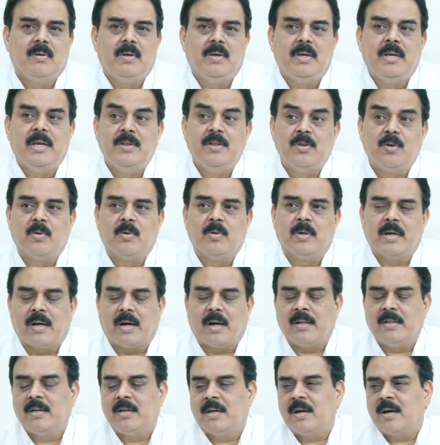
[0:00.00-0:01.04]
ఎందుకు
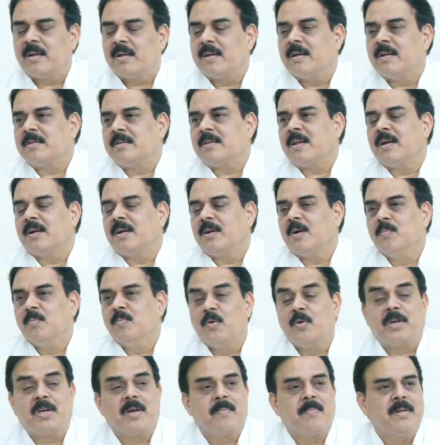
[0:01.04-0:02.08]
అధికార యంత్రాంగం
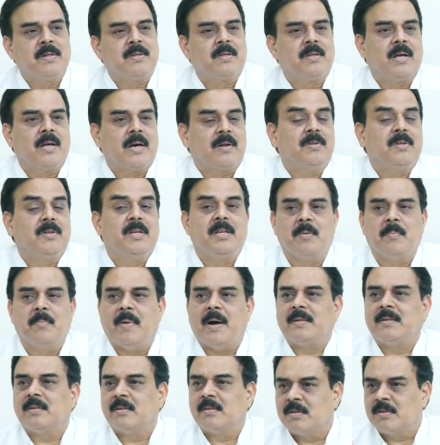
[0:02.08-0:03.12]
ముఖ్యమంత్రి గారు దీనికి
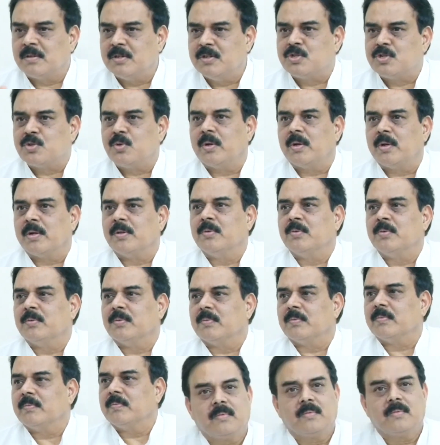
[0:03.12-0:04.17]
బాధ్యత తీసుకోలేదు
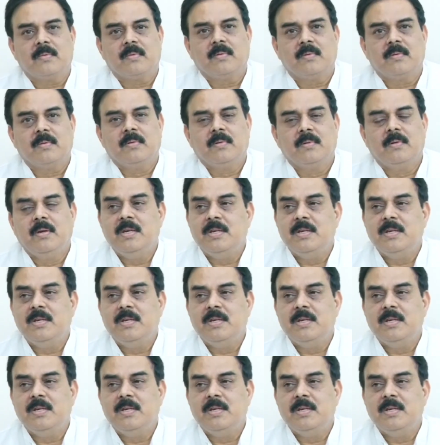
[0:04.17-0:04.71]
ఈ